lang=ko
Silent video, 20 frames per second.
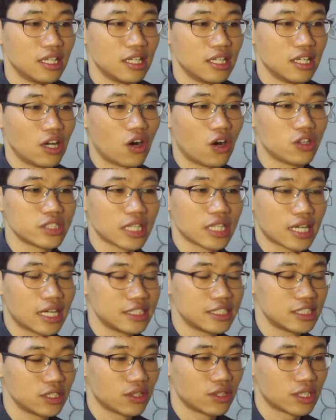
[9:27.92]

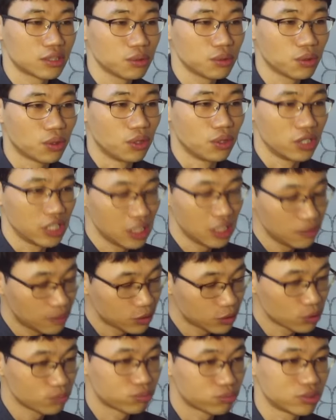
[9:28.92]
어색하시더라도 입에
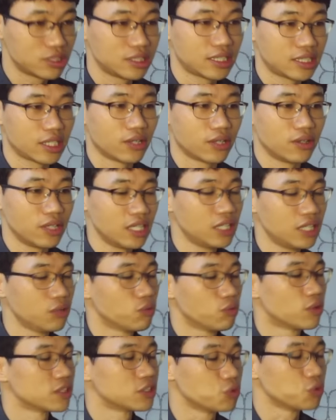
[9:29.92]
좀 붙이세요. It
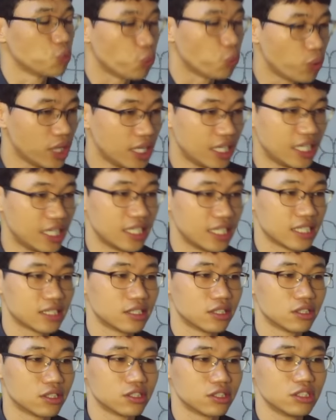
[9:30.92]
was we.
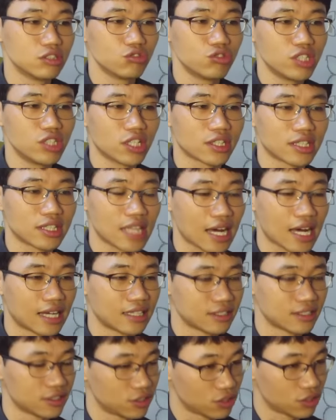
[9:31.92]
그것은 우리였다.
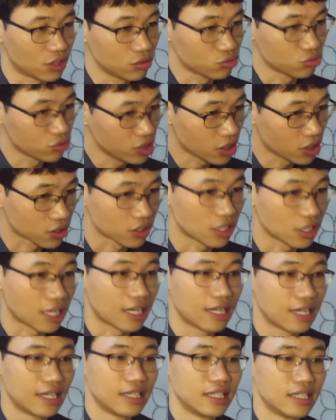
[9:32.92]
그렇죠?
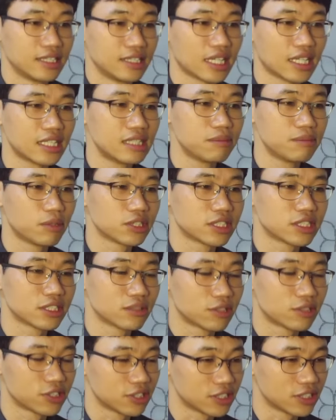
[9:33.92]
우리였다. 차를 마신
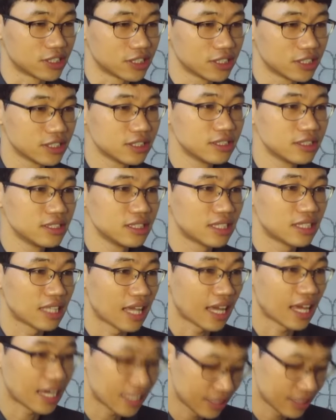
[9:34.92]
것은
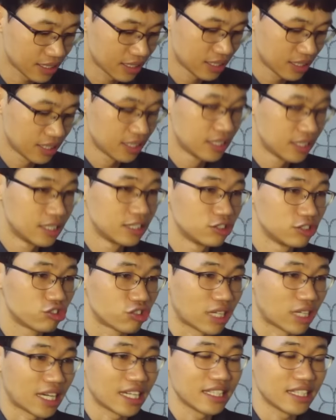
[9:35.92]
that
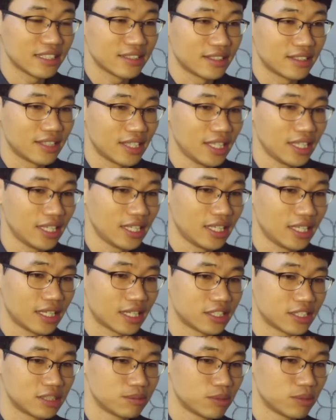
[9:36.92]
drank tea
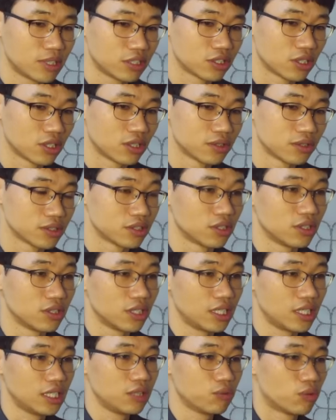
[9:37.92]
하시면 되죠. 그래서 so
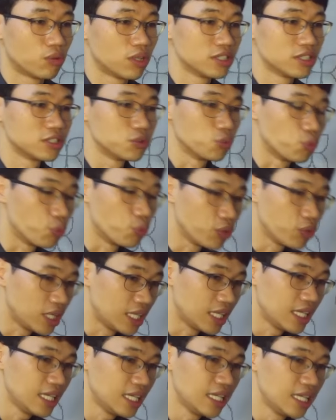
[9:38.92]
it was
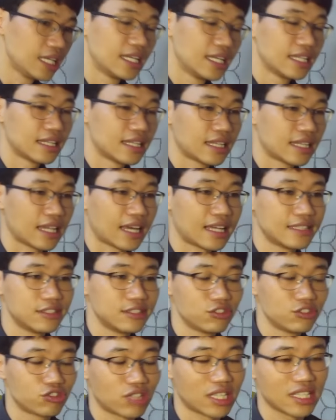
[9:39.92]
we that
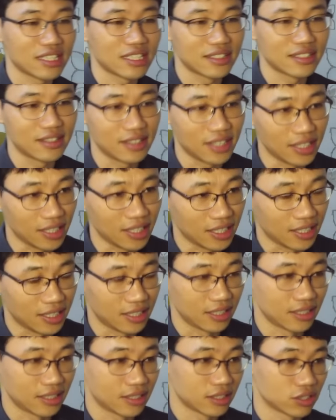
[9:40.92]
drank
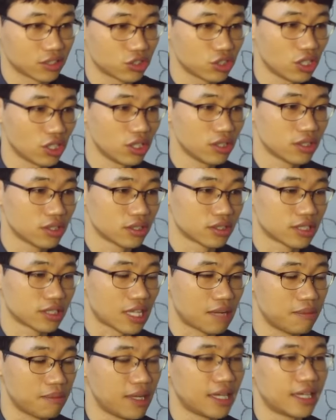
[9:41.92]
tea. 그쵸? 그
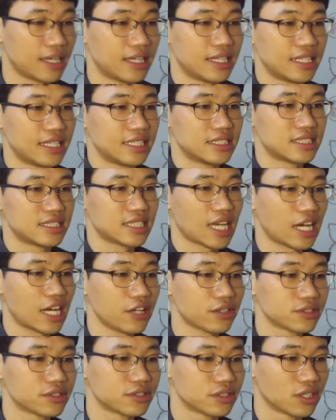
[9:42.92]
다음에
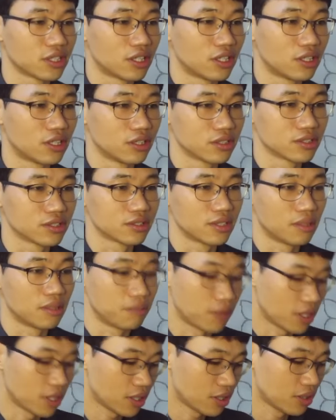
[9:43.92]
차였어.
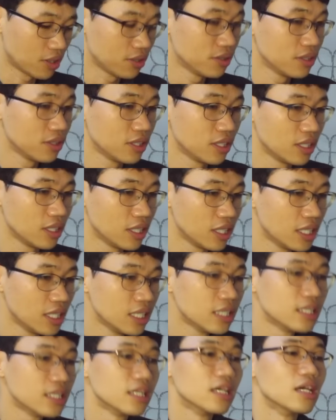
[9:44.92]
그러면
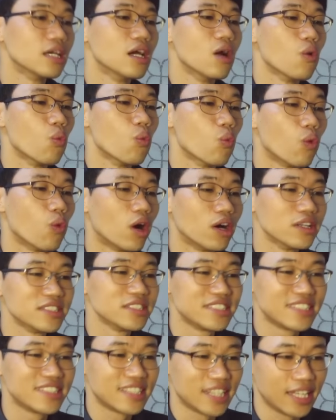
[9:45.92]
it
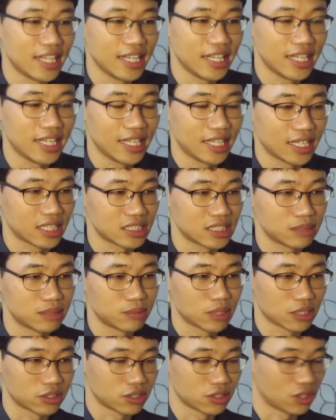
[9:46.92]
was tea 하시면
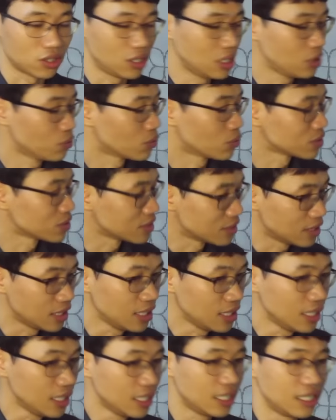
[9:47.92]
되겠죠. It was
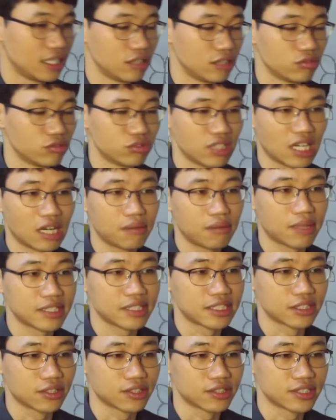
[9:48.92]
tea. 우리가
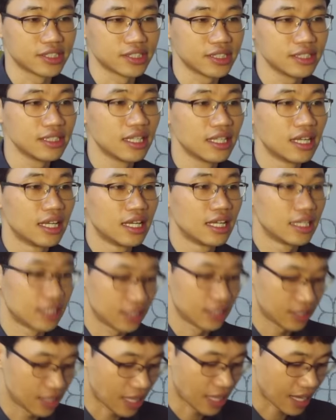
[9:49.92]
마신 것은
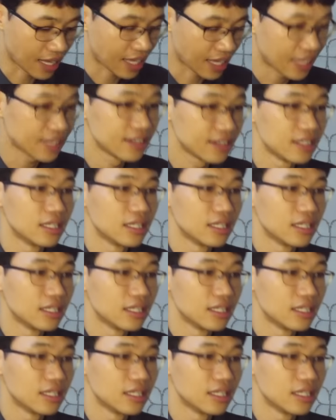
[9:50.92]
that